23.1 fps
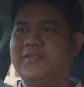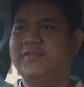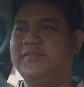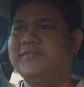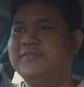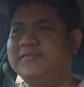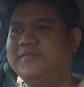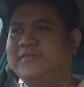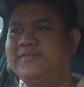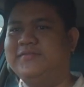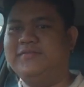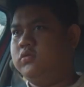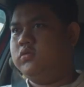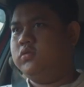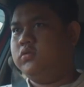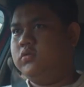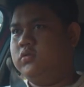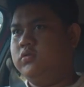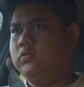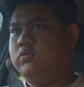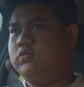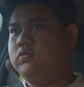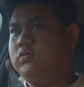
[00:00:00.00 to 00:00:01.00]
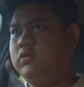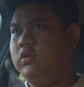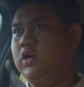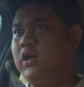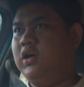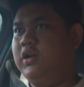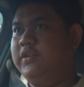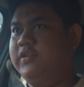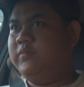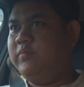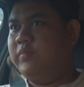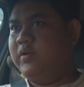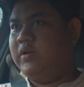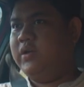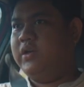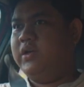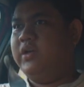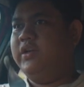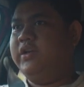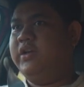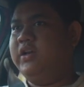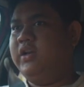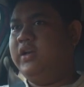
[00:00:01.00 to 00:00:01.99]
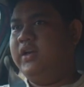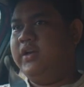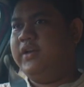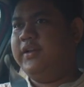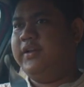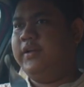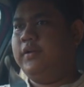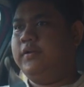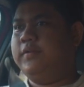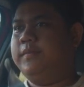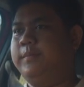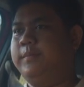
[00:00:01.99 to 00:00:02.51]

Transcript: है हाँ रितम मैं निकल गया अरे